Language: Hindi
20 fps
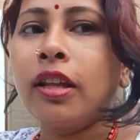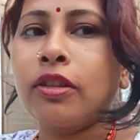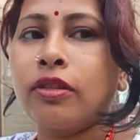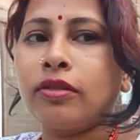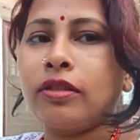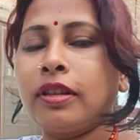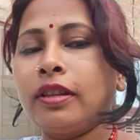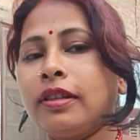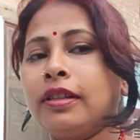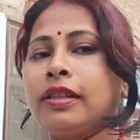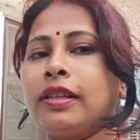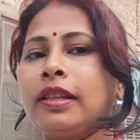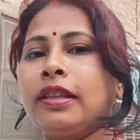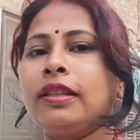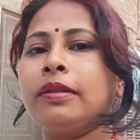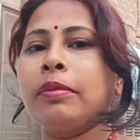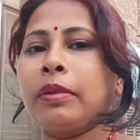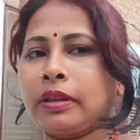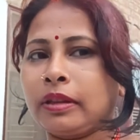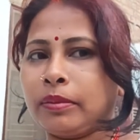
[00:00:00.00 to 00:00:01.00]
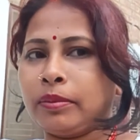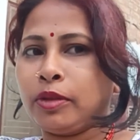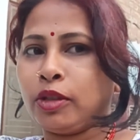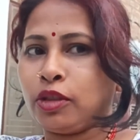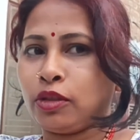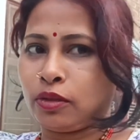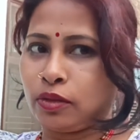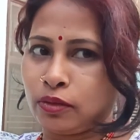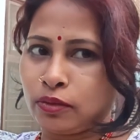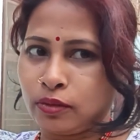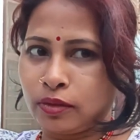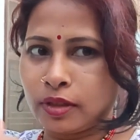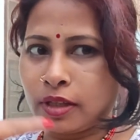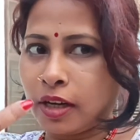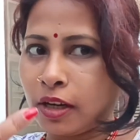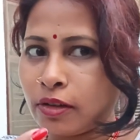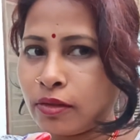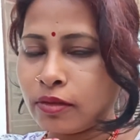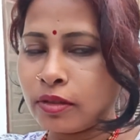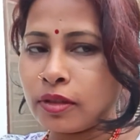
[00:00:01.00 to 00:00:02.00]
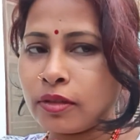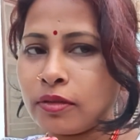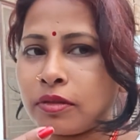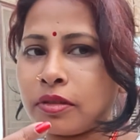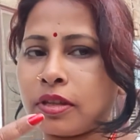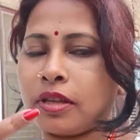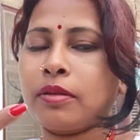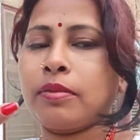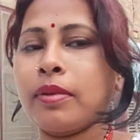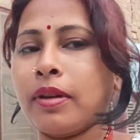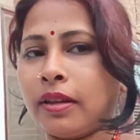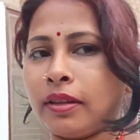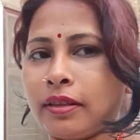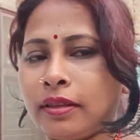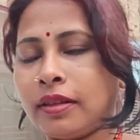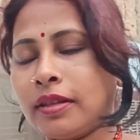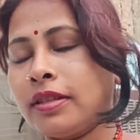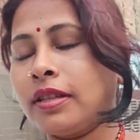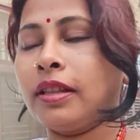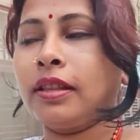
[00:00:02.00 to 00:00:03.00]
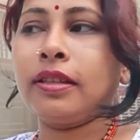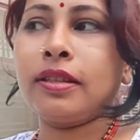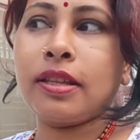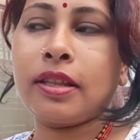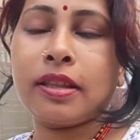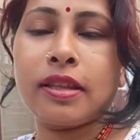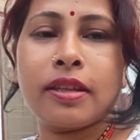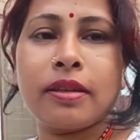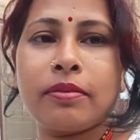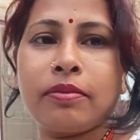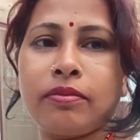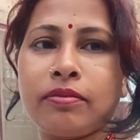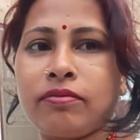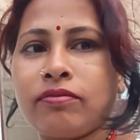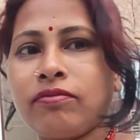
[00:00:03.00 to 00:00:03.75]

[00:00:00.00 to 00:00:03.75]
तो जल्दी जल्दी मतलब वीडियो शूट कर लूँगी उसके बाद तो जल्दी जल्दी